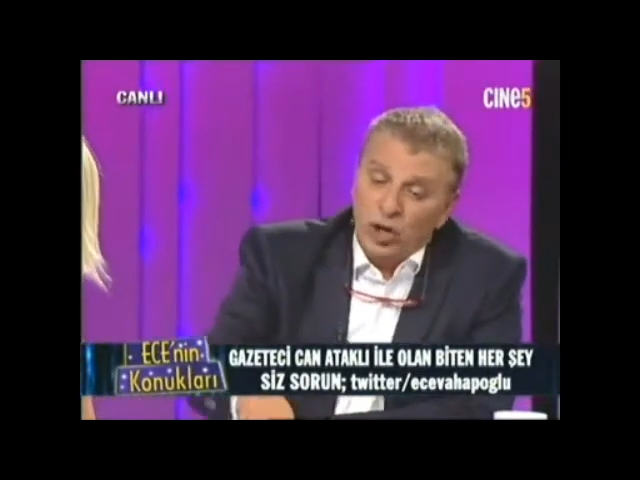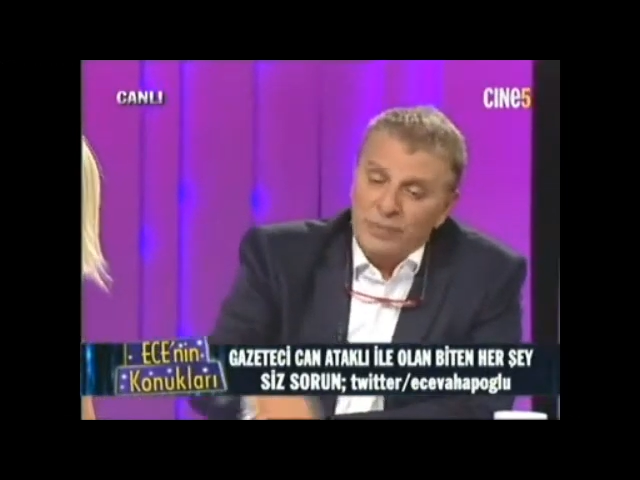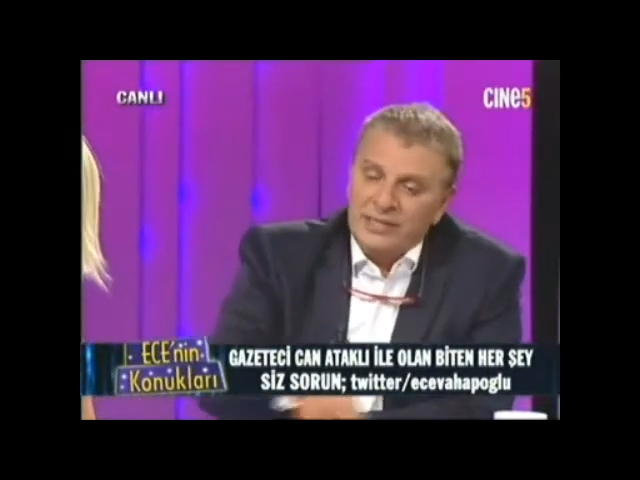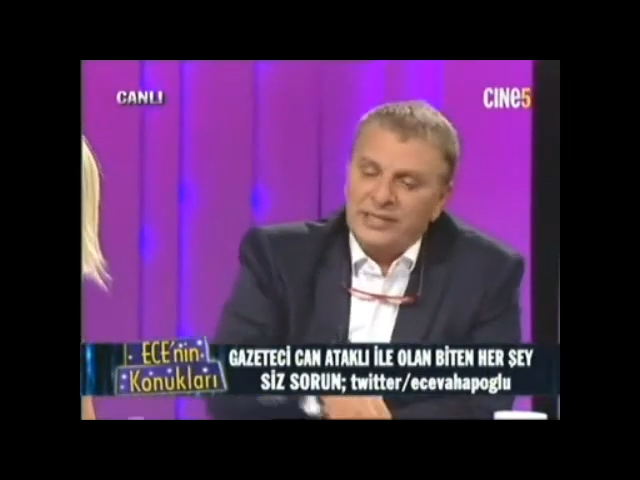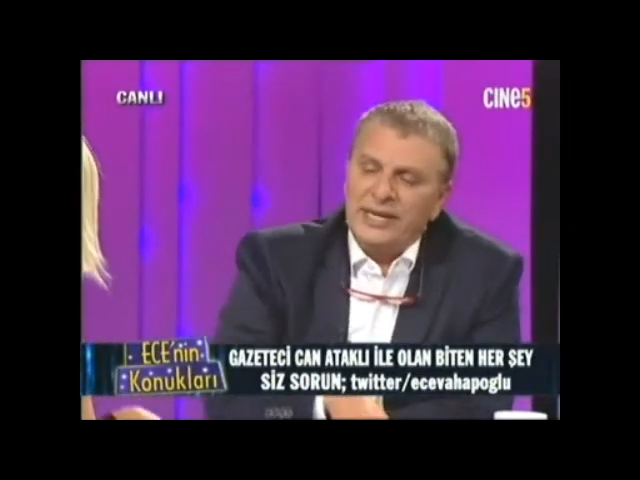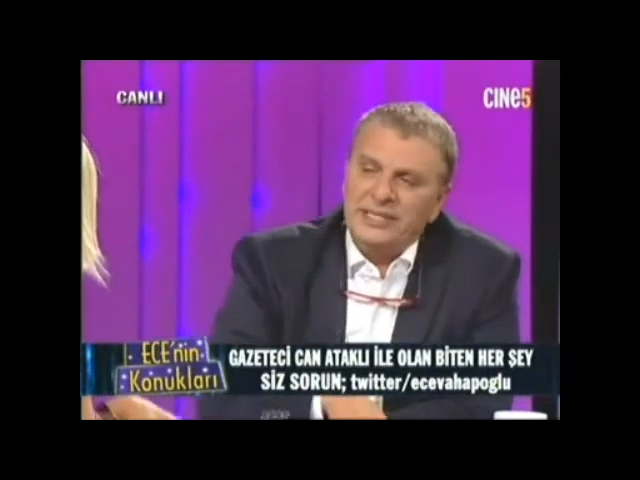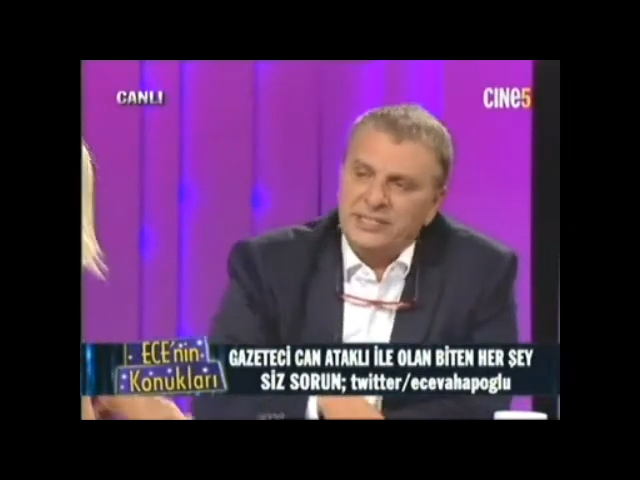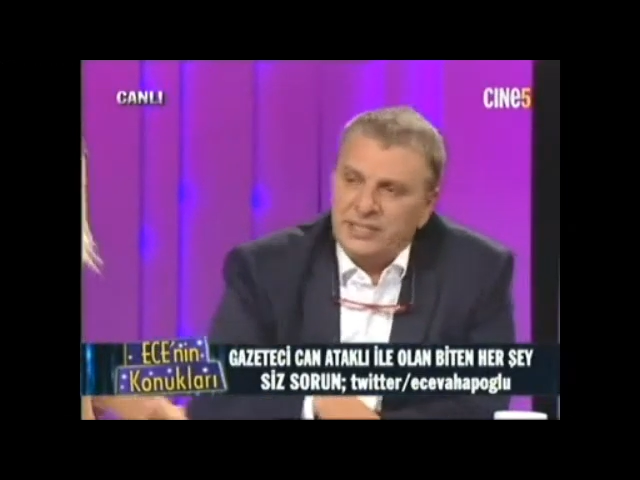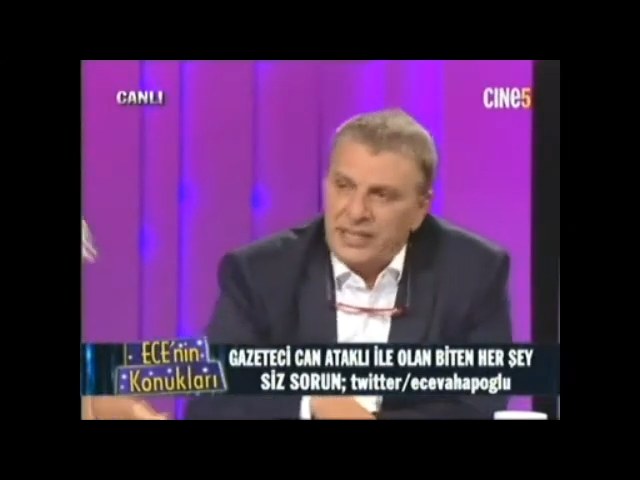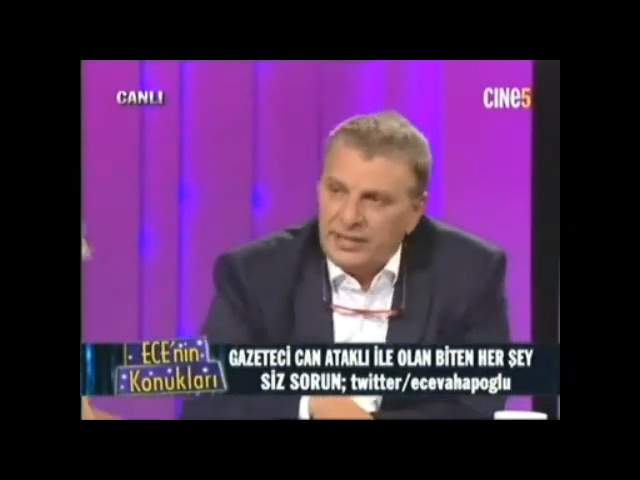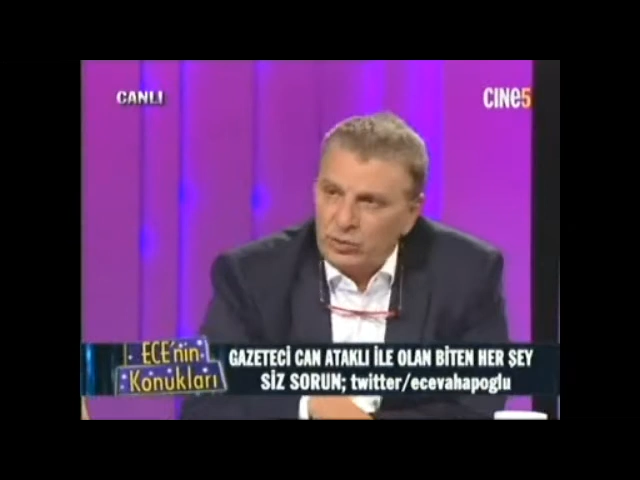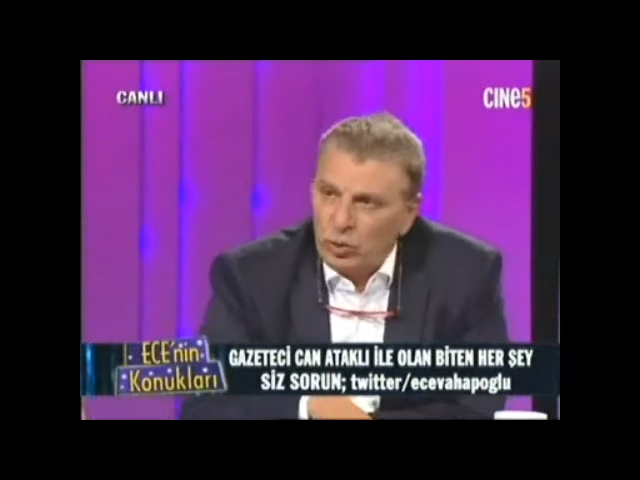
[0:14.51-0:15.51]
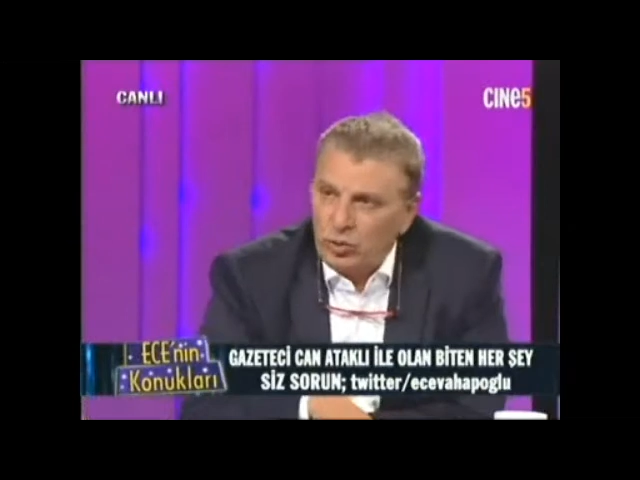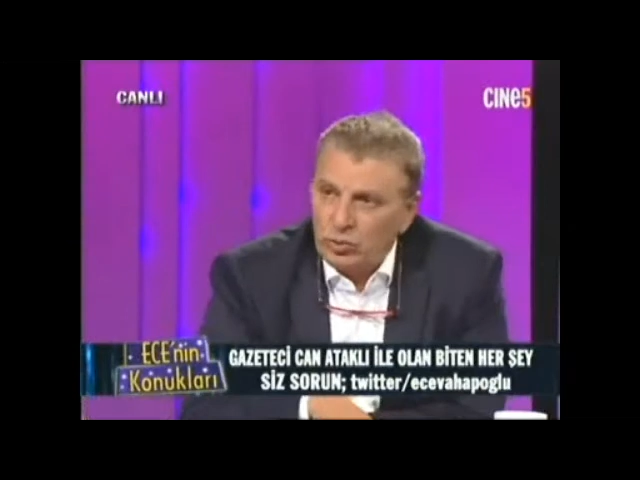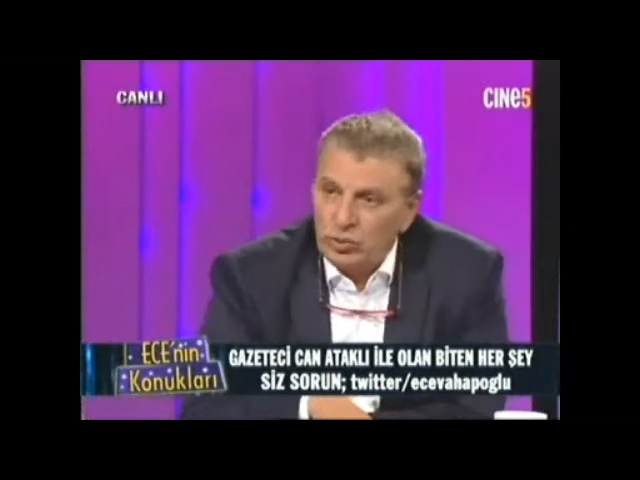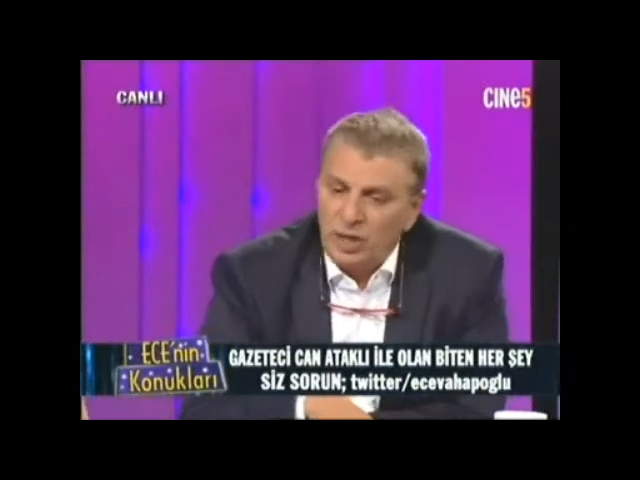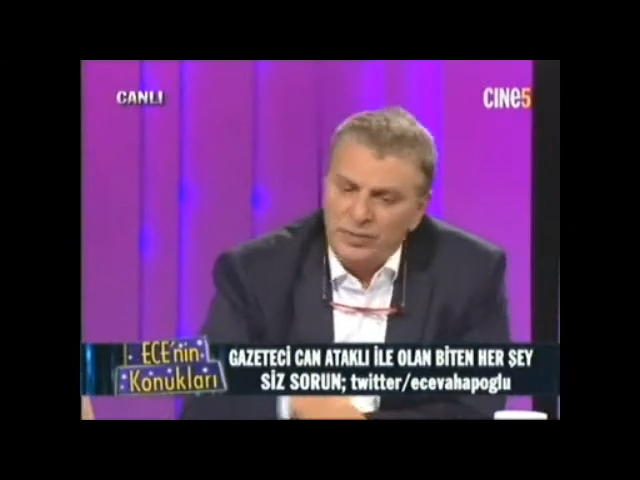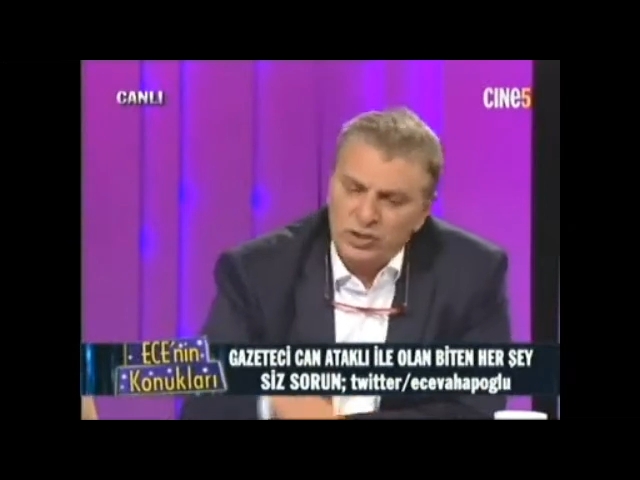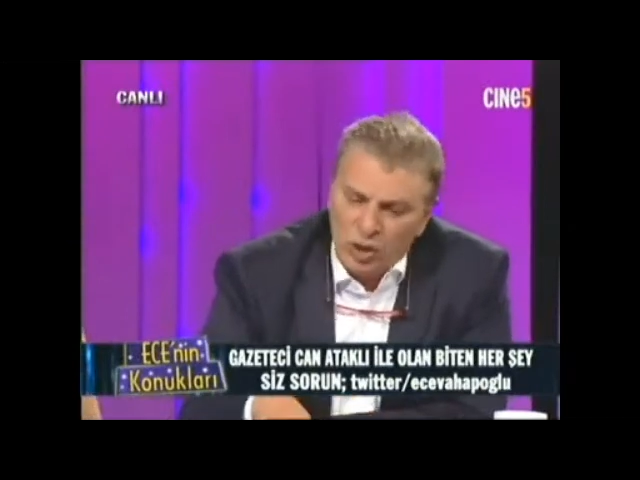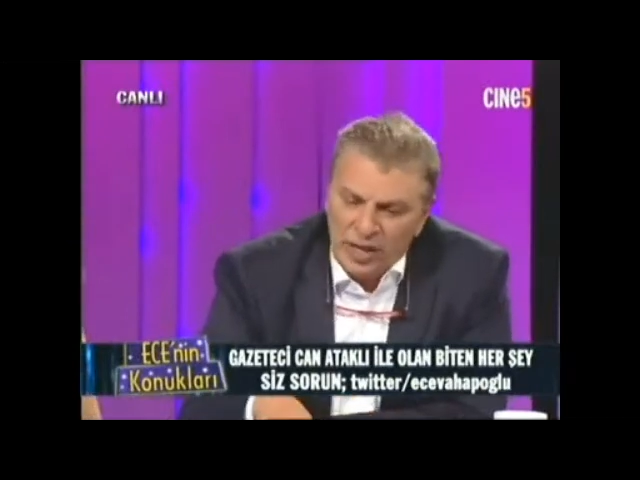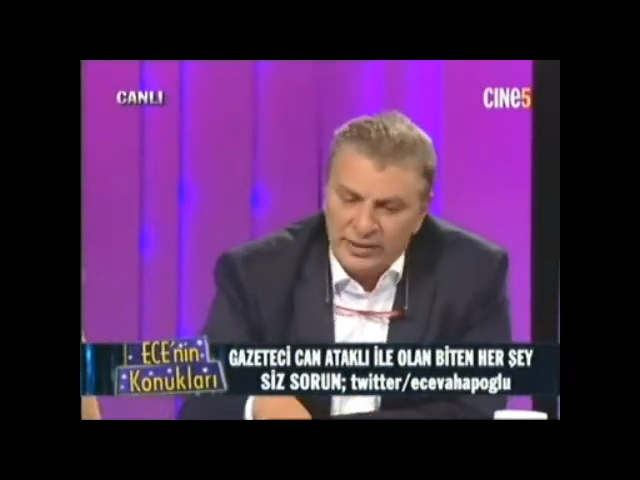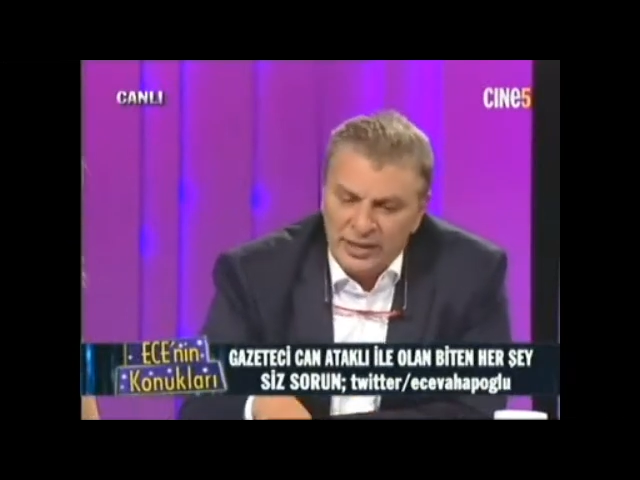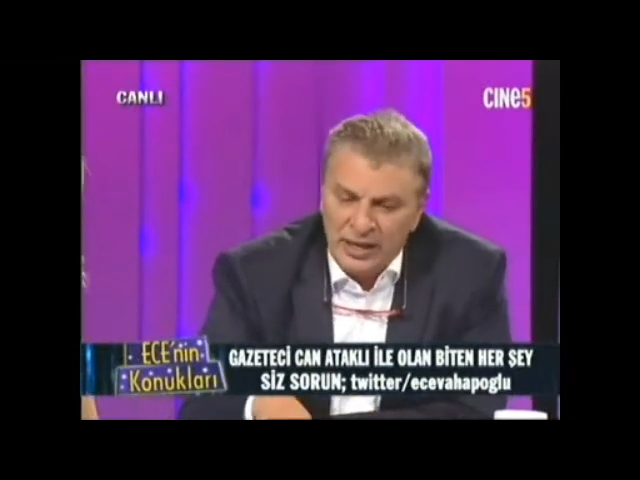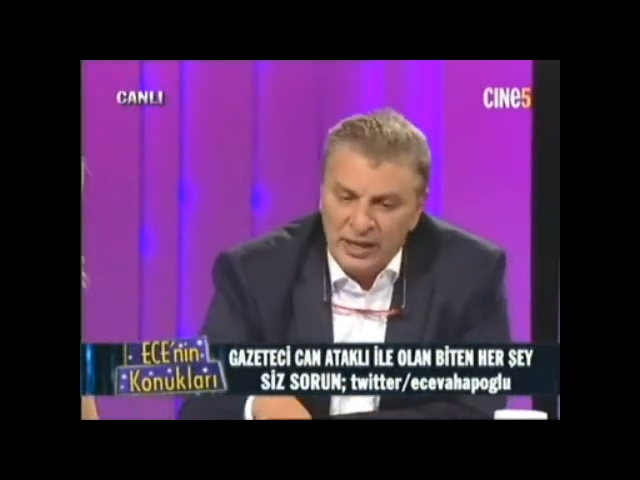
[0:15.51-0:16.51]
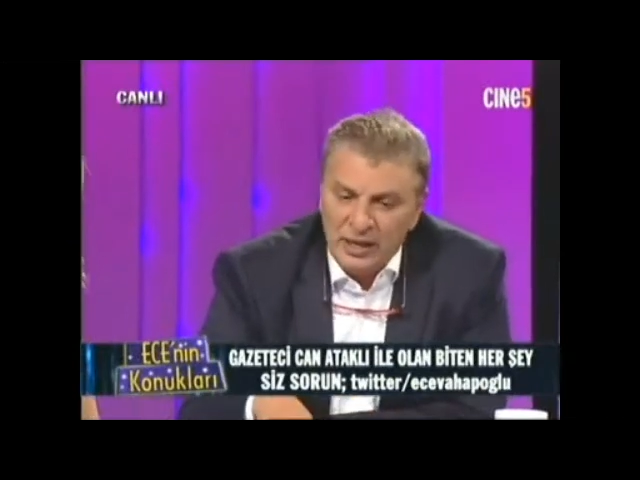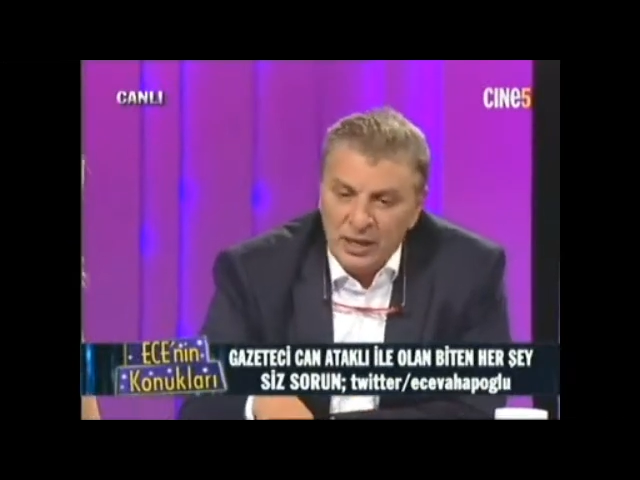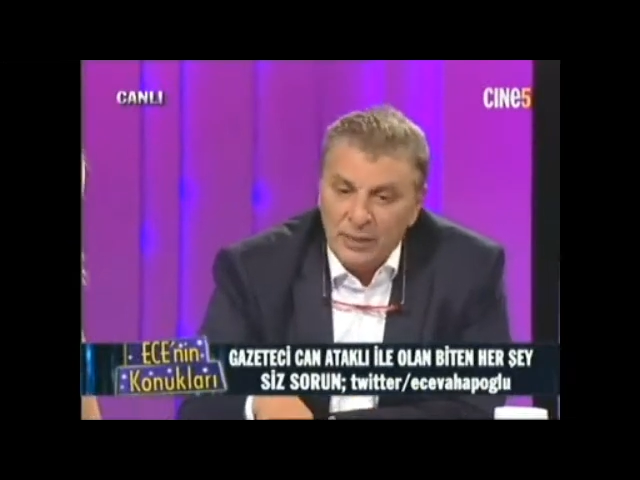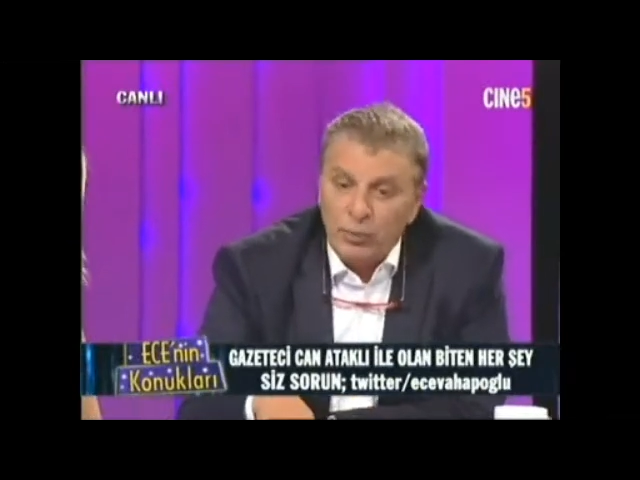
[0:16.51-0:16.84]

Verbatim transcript: polemikler eskiden de olurdu ama şu anda